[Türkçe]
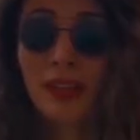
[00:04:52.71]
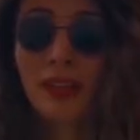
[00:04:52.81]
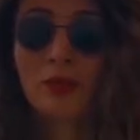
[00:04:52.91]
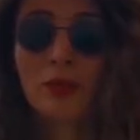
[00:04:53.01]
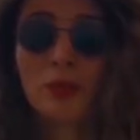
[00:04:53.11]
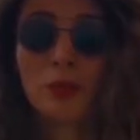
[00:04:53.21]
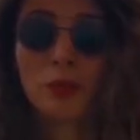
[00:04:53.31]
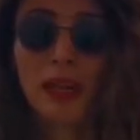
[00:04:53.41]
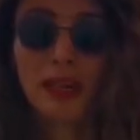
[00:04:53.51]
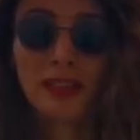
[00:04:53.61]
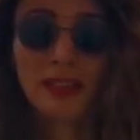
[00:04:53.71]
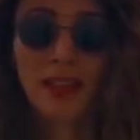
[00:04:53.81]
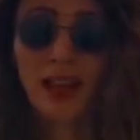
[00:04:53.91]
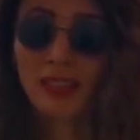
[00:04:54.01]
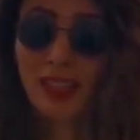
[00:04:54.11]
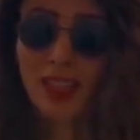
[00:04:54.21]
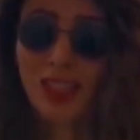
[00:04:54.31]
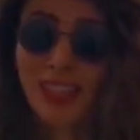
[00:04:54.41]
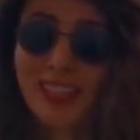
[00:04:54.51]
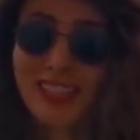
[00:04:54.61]
Adam bu beyaz ak
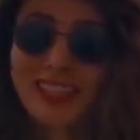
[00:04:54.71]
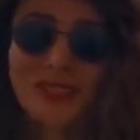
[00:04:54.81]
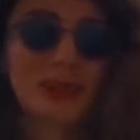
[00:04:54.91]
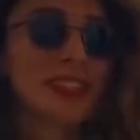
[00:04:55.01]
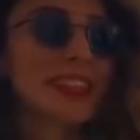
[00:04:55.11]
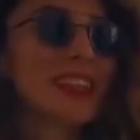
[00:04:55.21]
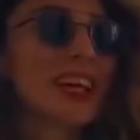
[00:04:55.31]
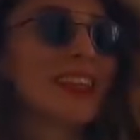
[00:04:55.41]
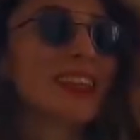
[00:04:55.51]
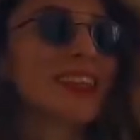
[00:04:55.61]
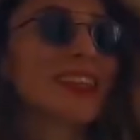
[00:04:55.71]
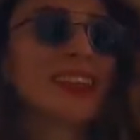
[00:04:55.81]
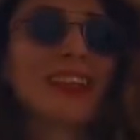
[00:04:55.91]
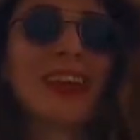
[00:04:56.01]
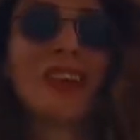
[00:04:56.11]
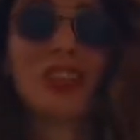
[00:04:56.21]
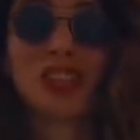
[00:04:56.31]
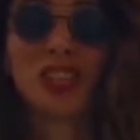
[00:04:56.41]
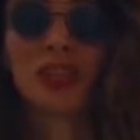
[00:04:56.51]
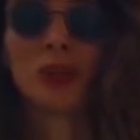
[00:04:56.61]
saçlı adamı dinler, dedeyi dinler ve
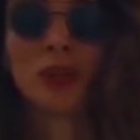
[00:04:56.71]
şehri